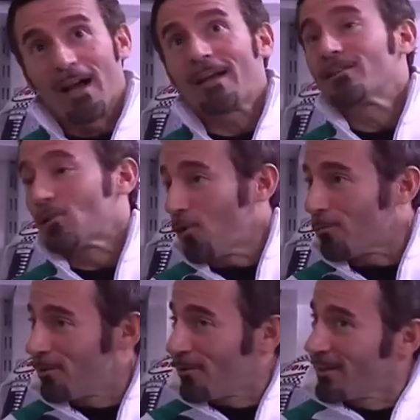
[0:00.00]
anche
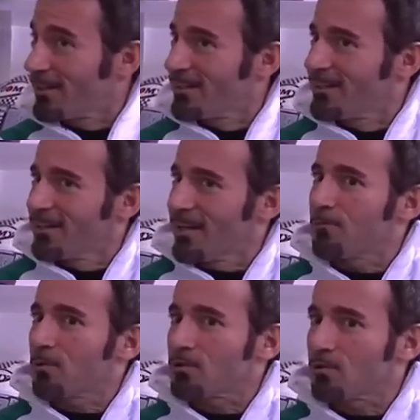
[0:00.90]
troppo. E
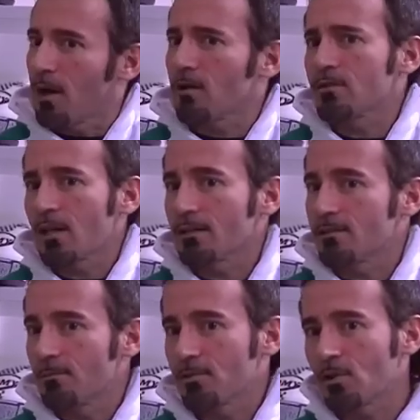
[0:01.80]
il prossimo anno sarà
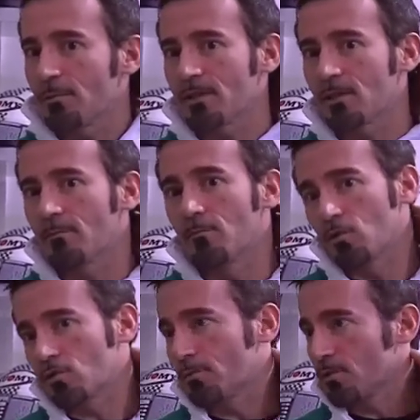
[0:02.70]
semplicemente
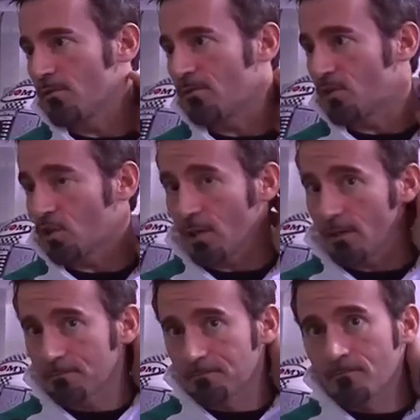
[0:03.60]
molto più
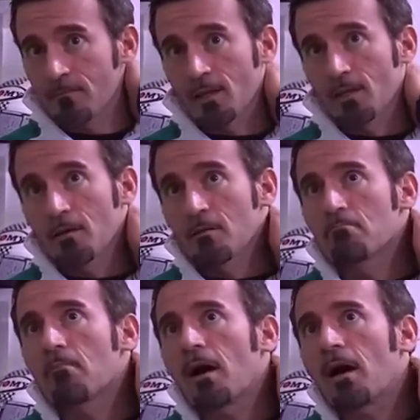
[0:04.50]
difficile,
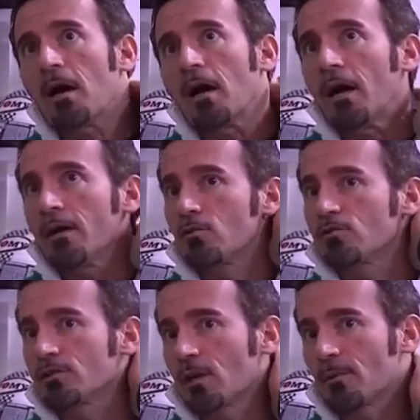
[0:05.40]
ma
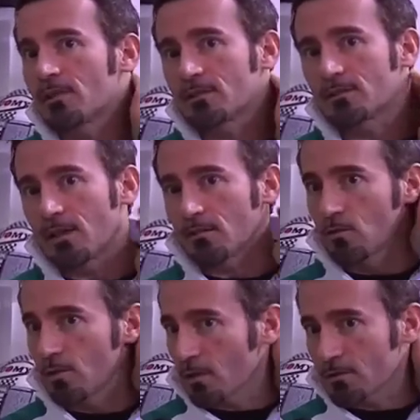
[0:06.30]
noi ci stiamo
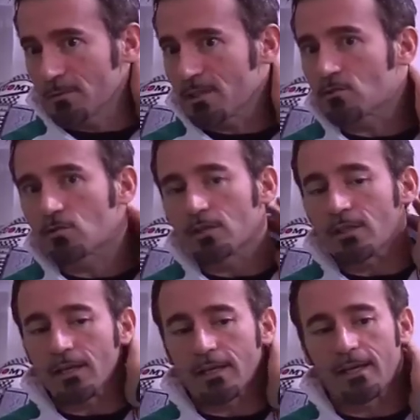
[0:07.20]
attrezzando. L'unica cosa che mi sento di
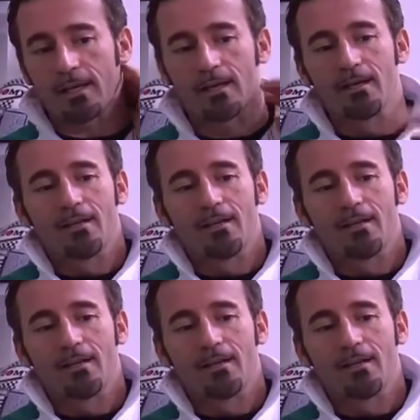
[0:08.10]
dire è che